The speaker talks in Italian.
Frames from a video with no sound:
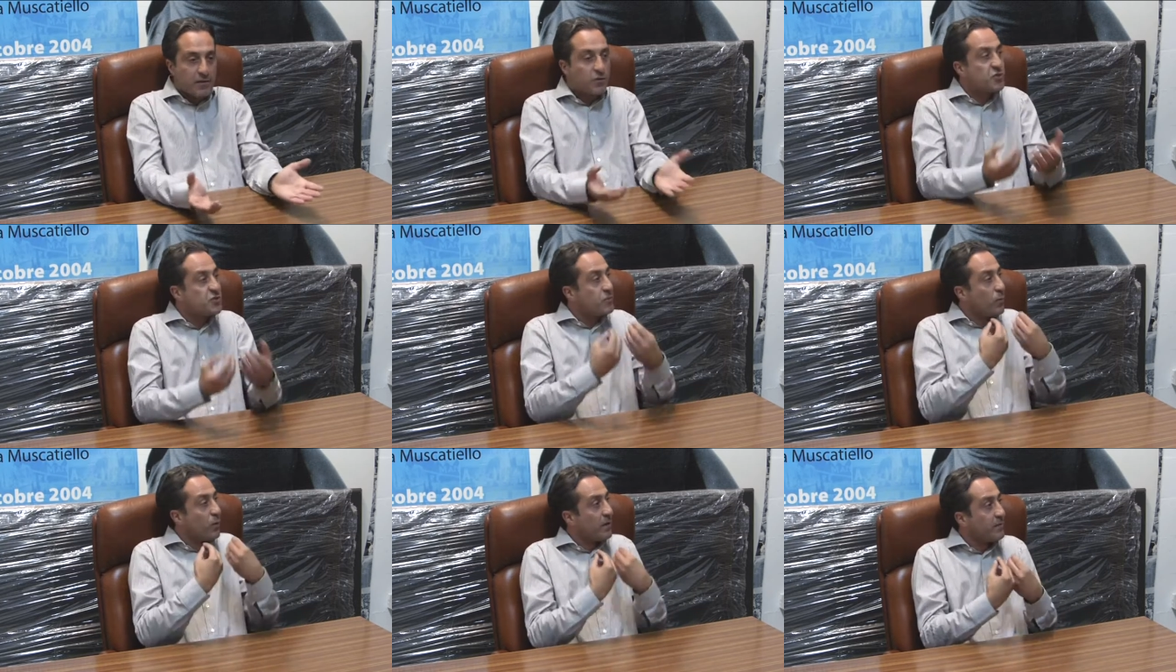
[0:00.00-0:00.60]
non
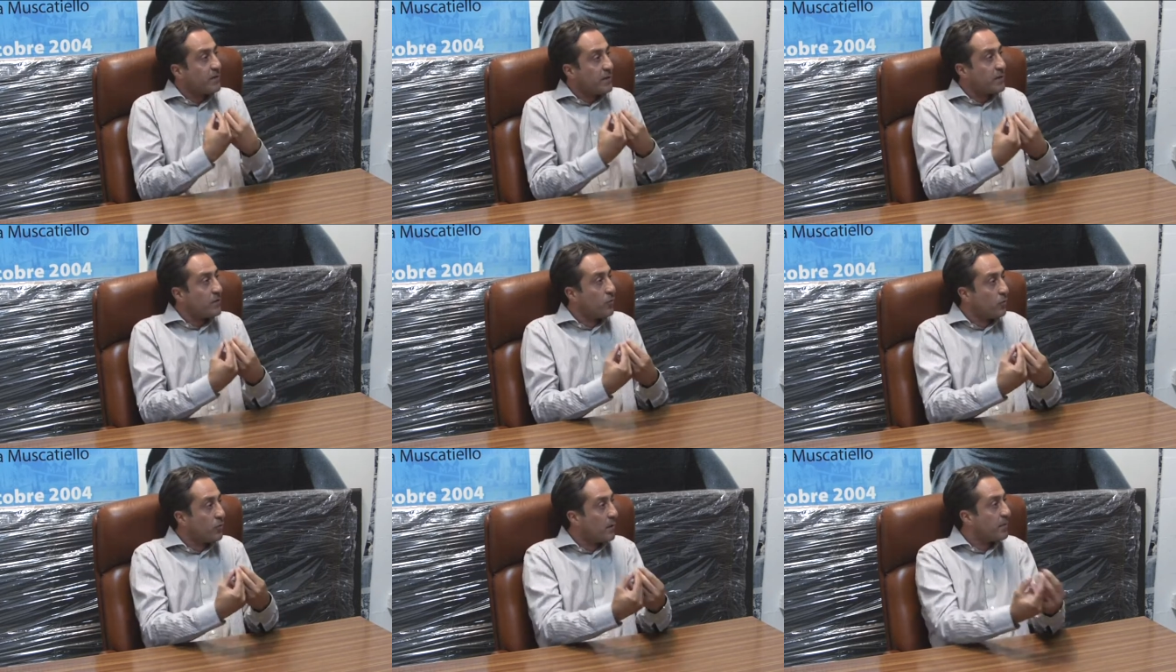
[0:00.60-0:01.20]
ci vuole
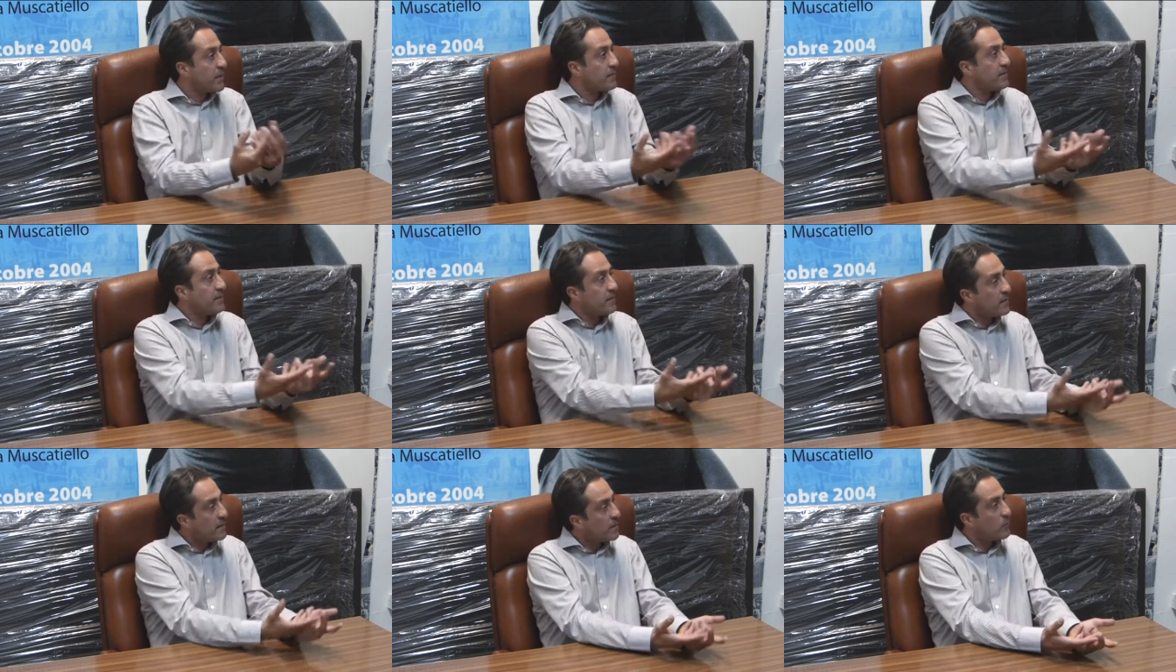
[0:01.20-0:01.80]
vitaglione per
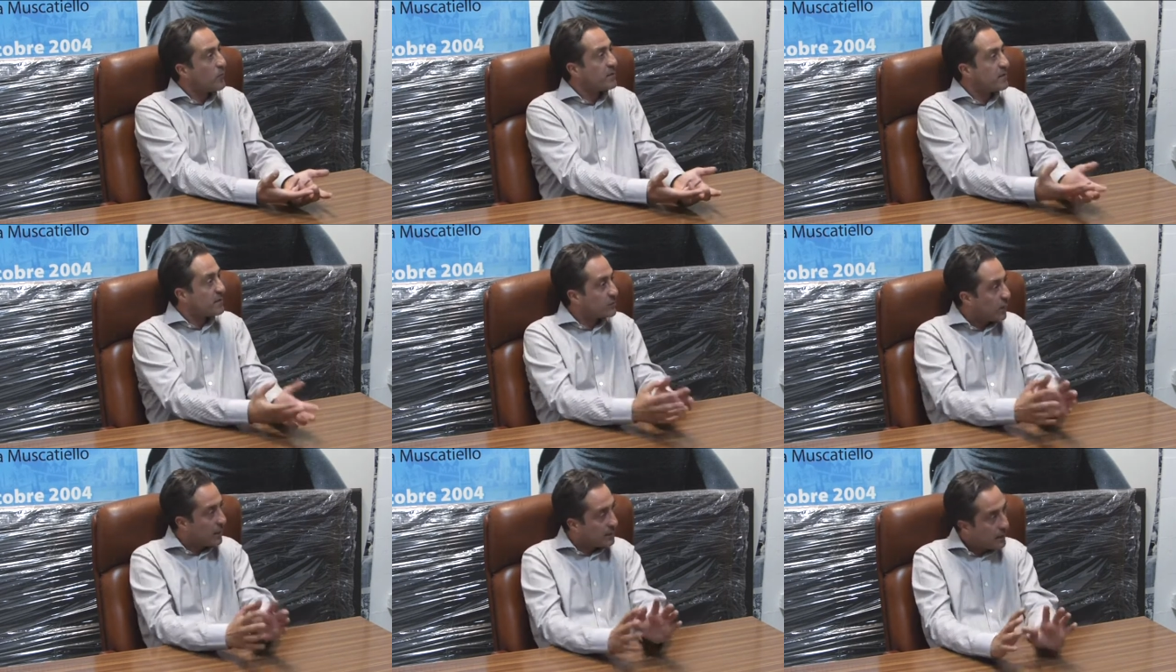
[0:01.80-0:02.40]
dire che questa
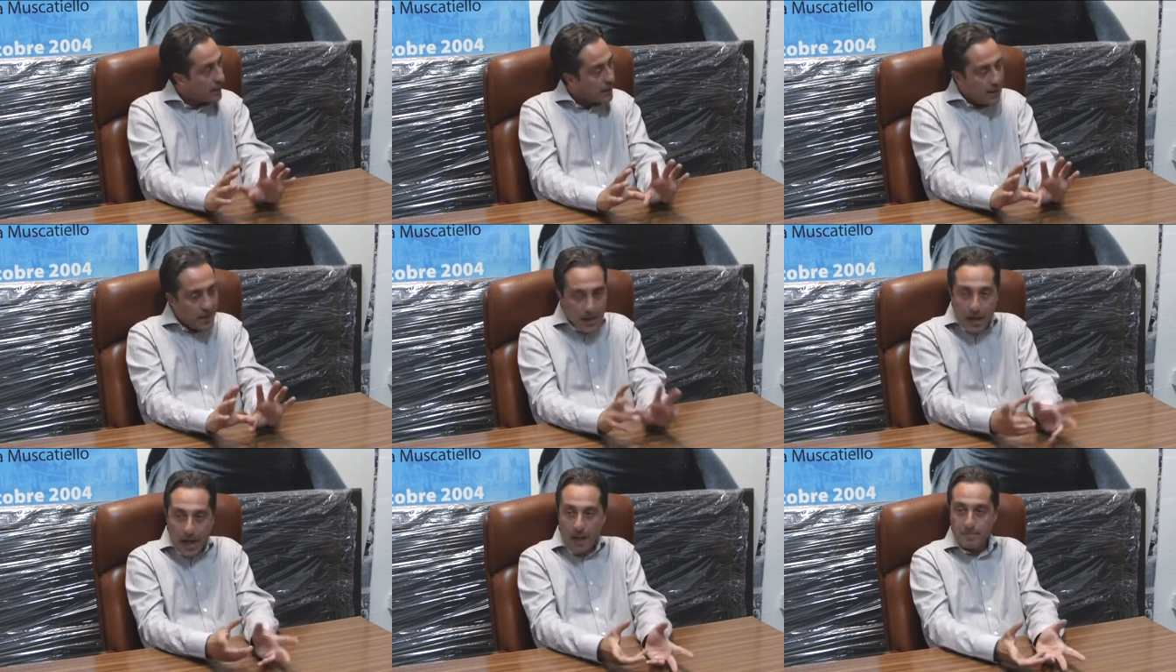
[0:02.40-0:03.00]
squadra
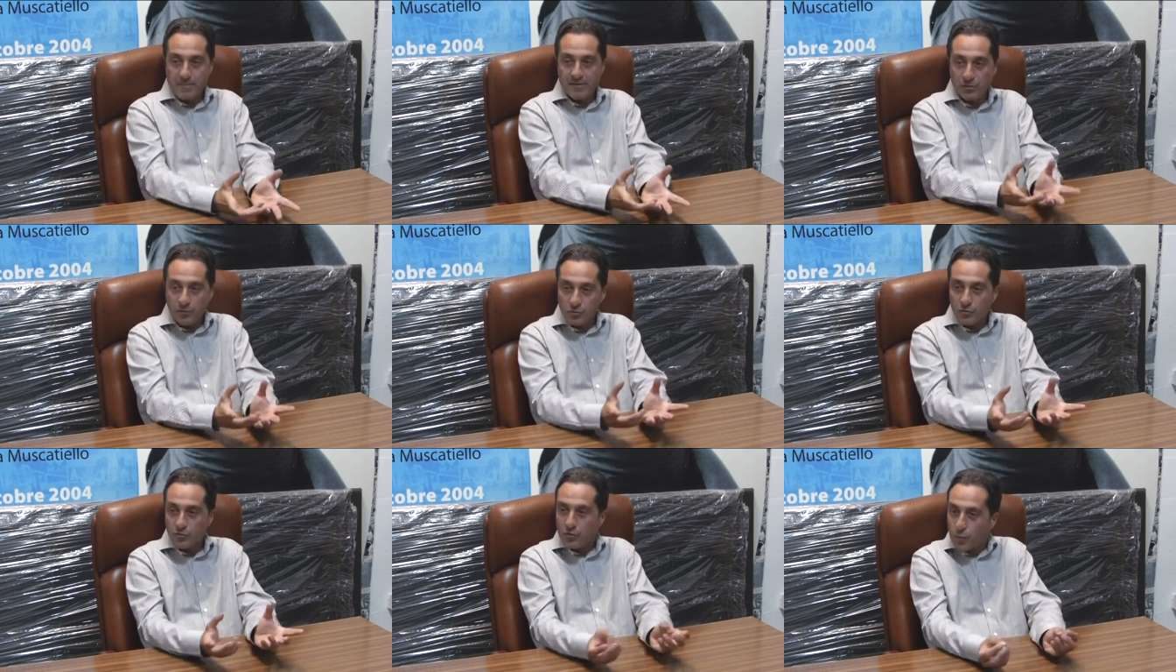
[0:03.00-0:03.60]
ha
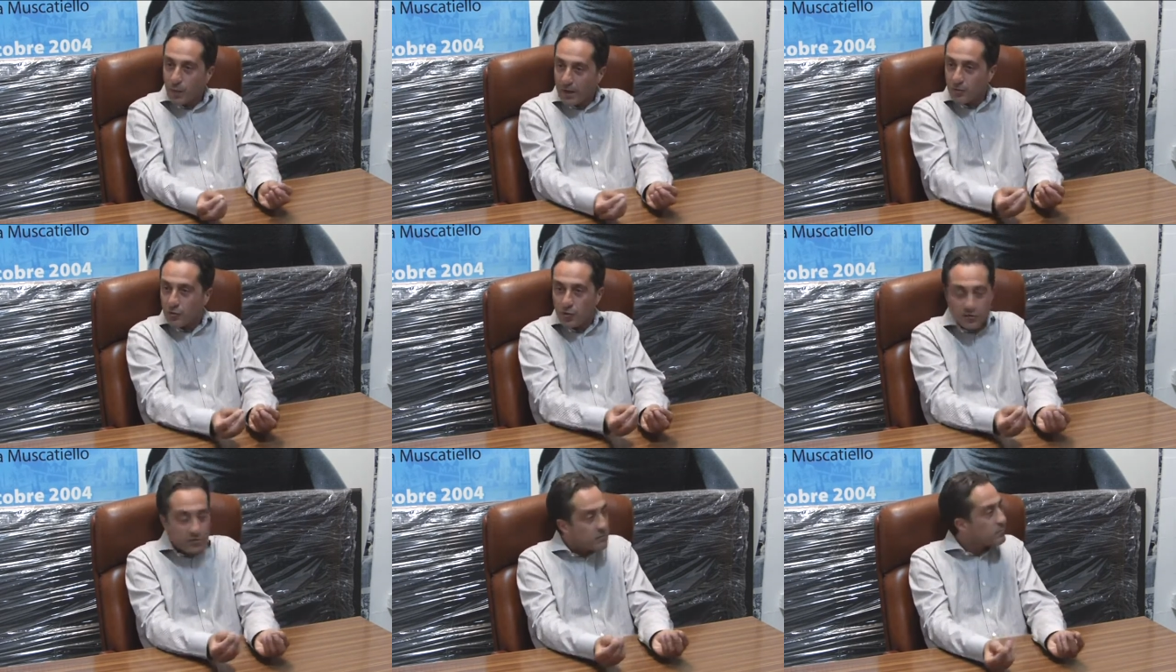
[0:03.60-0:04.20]
bisogno di
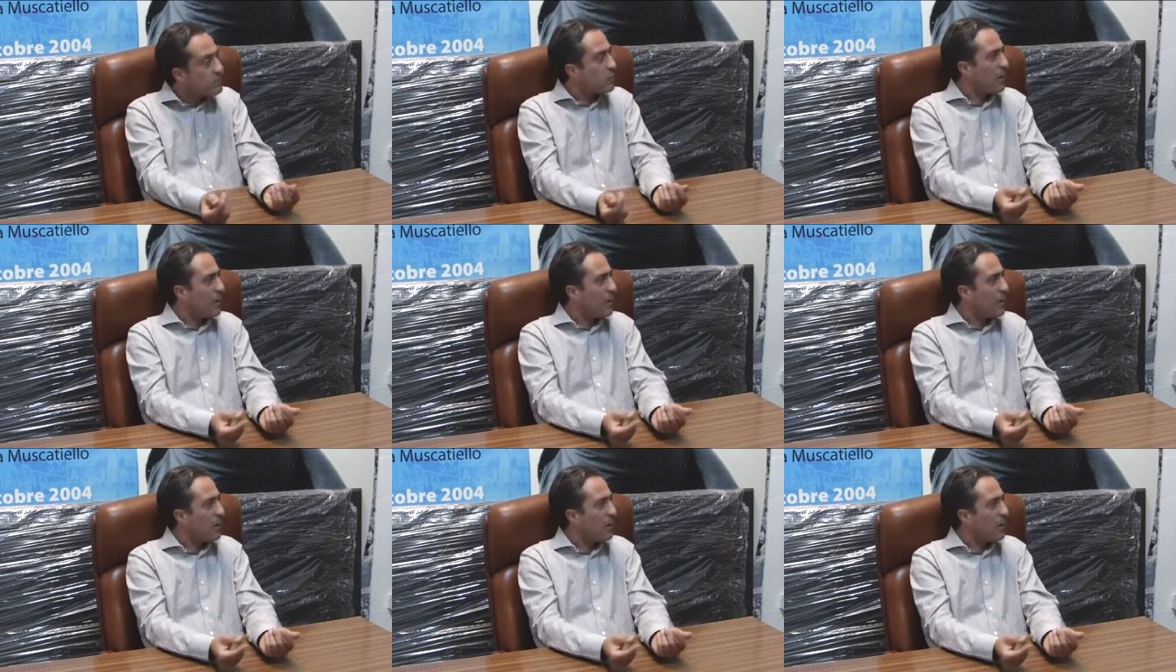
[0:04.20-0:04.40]
qualcos...